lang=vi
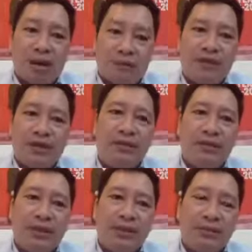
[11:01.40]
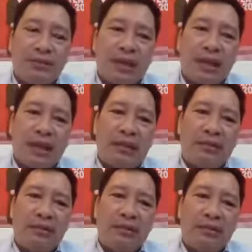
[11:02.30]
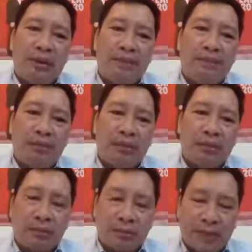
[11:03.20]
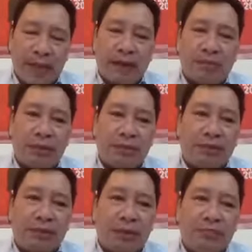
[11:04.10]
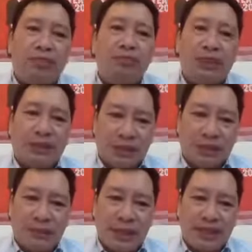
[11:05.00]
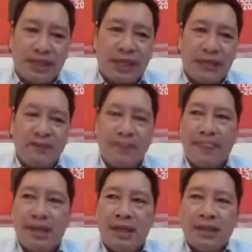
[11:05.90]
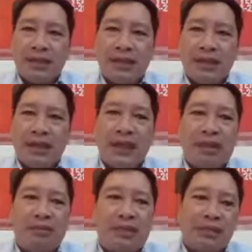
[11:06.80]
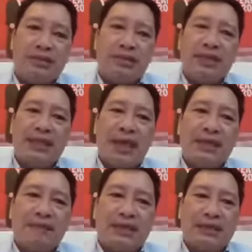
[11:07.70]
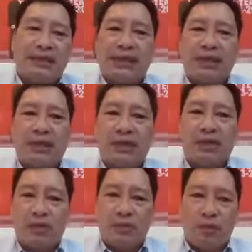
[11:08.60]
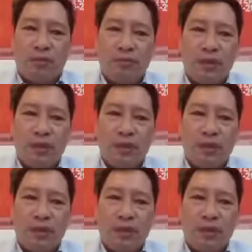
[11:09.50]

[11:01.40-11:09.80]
ở phía dưới à, vô, nang lông nó mọc từ lớp trung bình bị trở lên thì những cái nang lông này nó sẽ bị chết và nó tạo thành những cái cùi mụn